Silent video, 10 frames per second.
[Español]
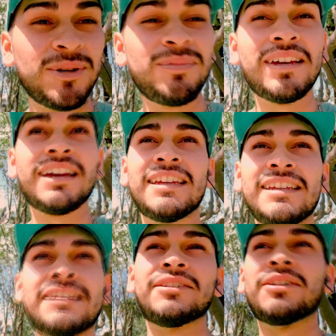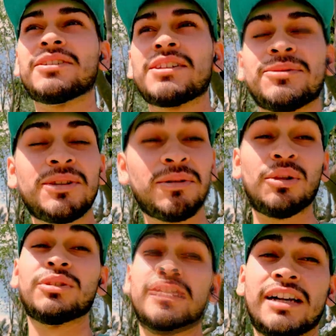propia y no los asuste
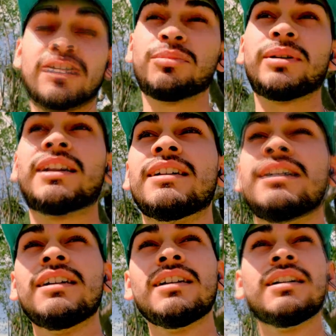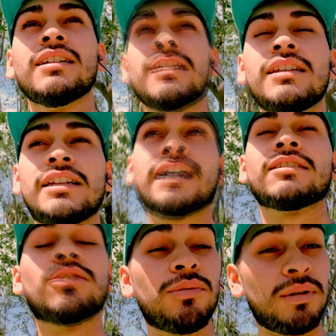cuando se tengan que operar. Y nada,
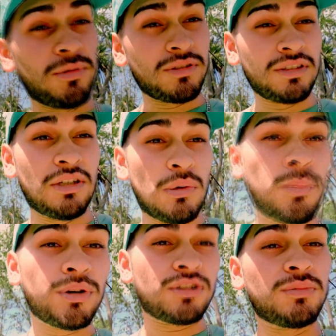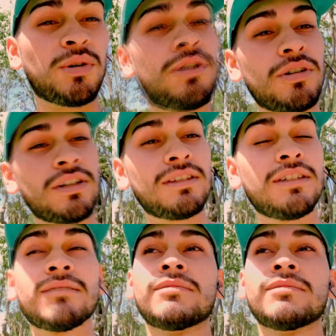nos vemos en un próximo video, gente.